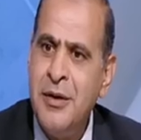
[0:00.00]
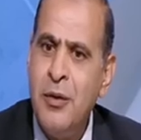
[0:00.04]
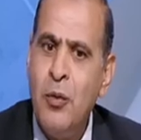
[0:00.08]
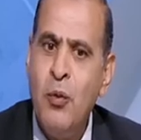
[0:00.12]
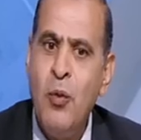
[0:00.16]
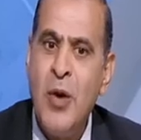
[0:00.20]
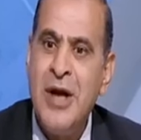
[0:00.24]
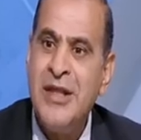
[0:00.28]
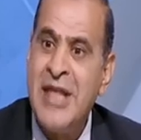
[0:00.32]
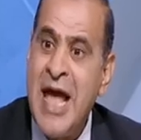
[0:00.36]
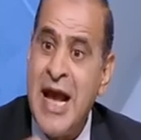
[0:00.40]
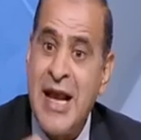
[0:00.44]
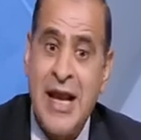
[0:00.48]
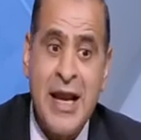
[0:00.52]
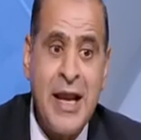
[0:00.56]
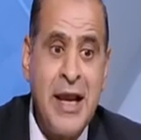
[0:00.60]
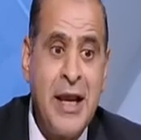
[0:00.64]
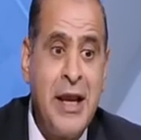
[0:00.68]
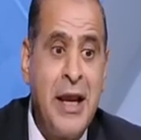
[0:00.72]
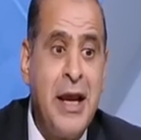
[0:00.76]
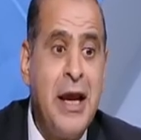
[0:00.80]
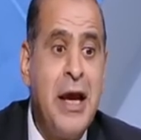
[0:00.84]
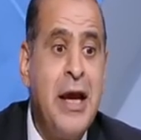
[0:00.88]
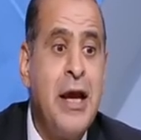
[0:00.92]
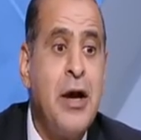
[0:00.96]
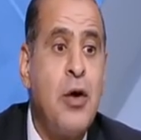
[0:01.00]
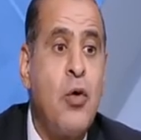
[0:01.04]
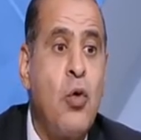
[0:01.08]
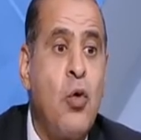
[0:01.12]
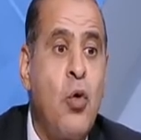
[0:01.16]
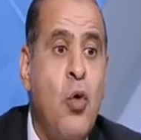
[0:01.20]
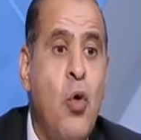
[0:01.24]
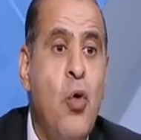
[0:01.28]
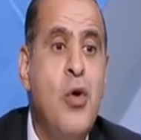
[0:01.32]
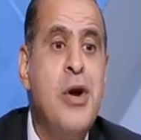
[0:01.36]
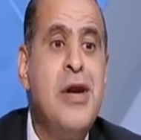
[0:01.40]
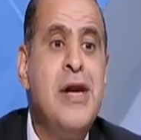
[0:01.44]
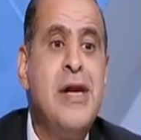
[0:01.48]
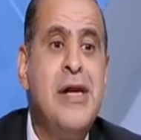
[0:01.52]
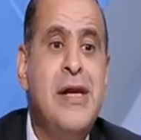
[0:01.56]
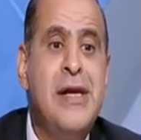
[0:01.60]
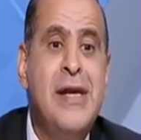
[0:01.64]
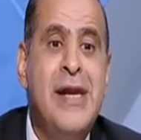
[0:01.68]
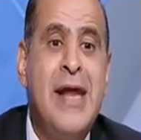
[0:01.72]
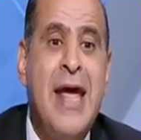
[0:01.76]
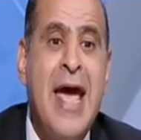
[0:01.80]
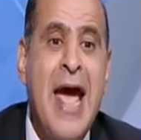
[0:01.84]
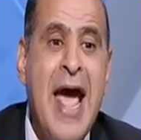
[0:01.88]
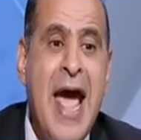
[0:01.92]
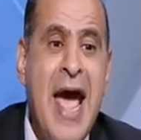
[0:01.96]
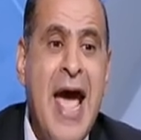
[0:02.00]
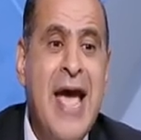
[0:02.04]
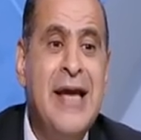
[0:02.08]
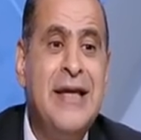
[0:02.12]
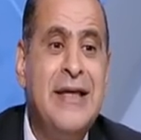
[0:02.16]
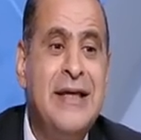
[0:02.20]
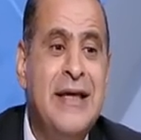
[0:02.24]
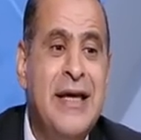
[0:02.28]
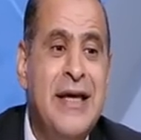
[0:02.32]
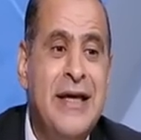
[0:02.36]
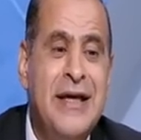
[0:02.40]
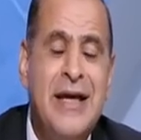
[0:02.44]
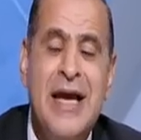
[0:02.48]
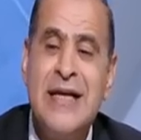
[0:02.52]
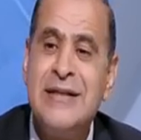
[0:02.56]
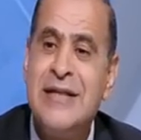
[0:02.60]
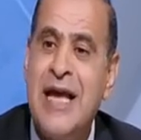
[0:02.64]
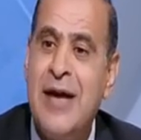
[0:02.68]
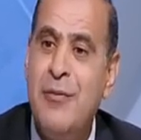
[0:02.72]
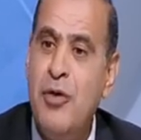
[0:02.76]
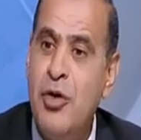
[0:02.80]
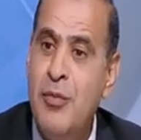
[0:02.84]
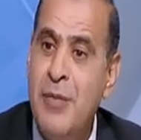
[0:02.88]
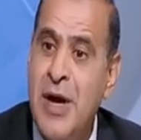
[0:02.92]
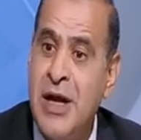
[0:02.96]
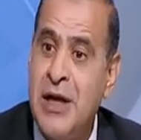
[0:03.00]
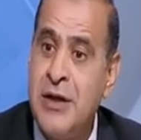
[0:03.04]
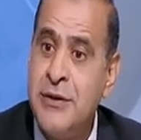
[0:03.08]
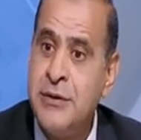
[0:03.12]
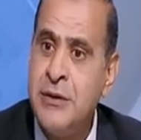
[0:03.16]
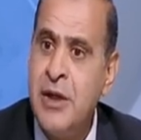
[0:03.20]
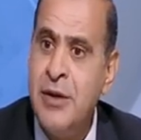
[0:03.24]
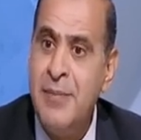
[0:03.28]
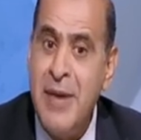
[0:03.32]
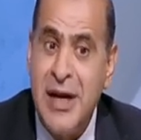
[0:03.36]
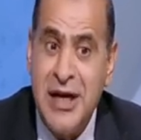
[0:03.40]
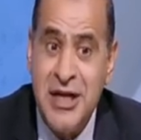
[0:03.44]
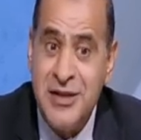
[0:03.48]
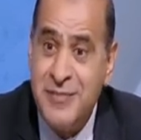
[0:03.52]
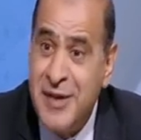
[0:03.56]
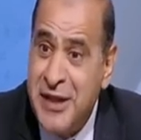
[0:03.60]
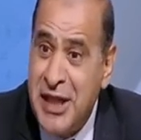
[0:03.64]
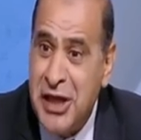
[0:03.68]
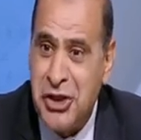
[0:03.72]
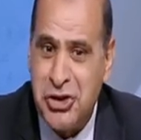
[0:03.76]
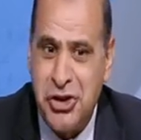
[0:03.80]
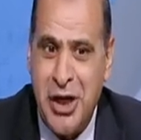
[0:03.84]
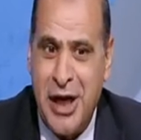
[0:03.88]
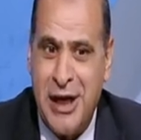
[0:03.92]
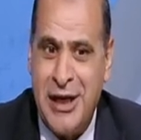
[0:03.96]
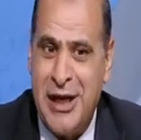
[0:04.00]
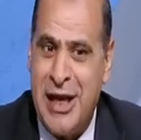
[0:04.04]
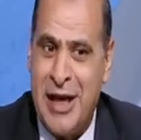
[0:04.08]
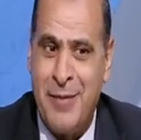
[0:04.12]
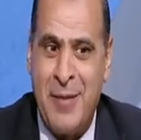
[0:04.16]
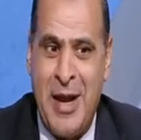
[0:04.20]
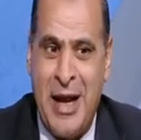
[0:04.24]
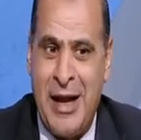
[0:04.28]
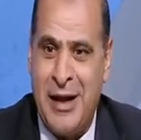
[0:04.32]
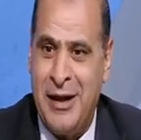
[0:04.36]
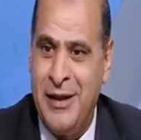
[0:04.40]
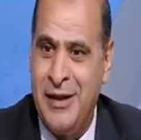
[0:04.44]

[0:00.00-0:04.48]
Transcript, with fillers: ودك كل أي إنجاز يعمله المجلس المجلس بدأ يشتغل يا جماعة